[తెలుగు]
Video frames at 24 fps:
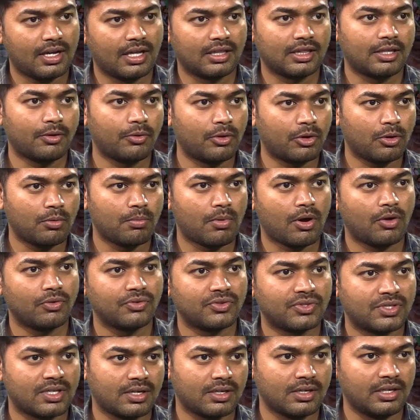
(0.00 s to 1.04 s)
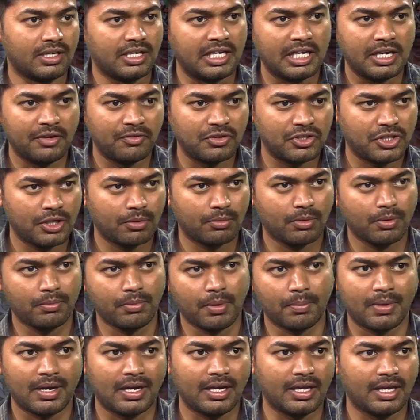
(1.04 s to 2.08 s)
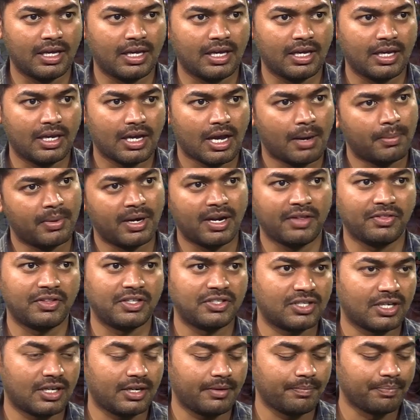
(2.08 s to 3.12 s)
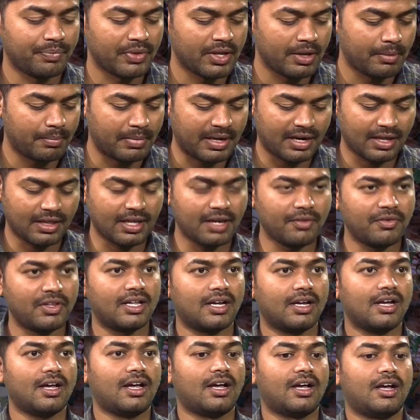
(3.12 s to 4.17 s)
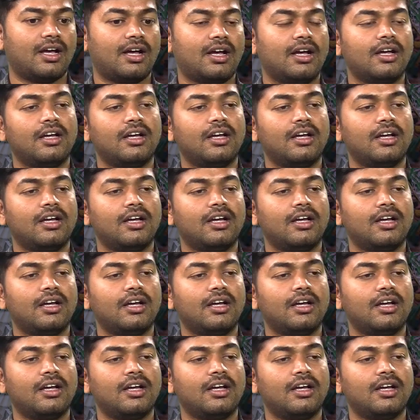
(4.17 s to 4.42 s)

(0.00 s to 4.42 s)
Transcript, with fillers: అంతవరకు బాగుంది సార్ ఈ విషయంలో మిమ్మల్ని అభినందించాలి మరి అదేవిధంగా